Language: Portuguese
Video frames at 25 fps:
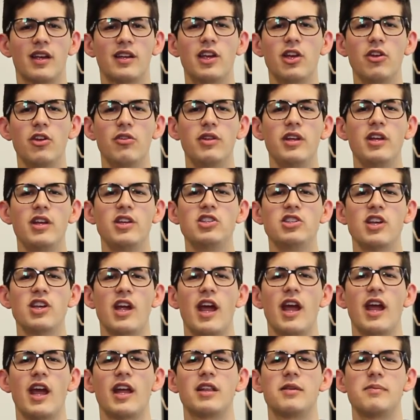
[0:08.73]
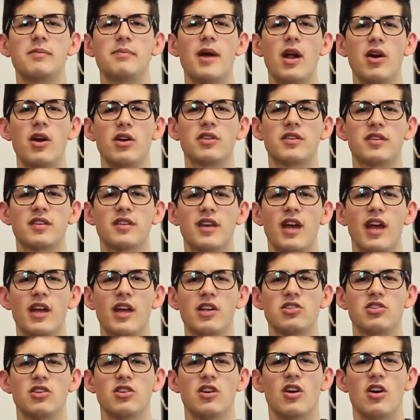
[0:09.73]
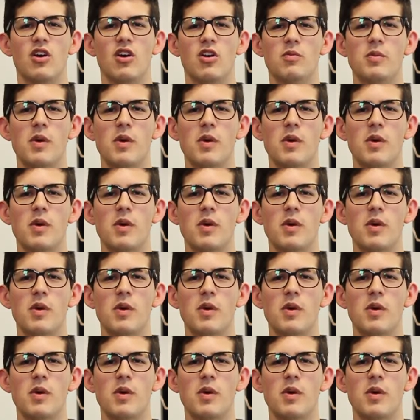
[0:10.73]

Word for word: Quem diz é a de Baron's Cage,